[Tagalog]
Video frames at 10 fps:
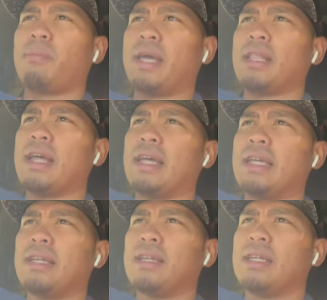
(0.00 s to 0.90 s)
bait nga eh
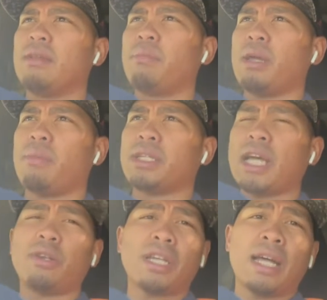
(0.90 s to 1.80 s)
Kaya
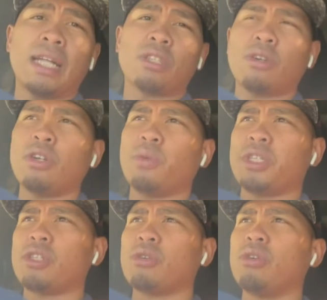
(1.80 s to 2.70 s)
masyado siyang hands on which
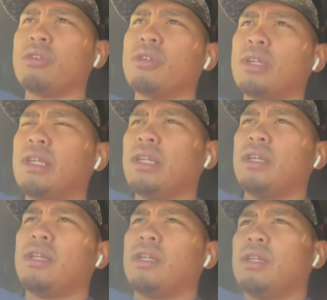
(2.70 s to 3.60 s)
is good
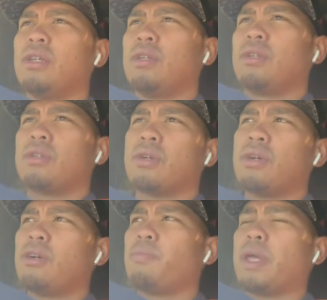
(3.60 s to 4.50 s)

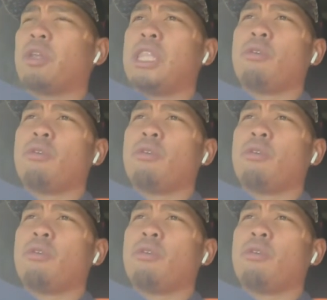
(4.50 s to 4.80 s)
so pero hindi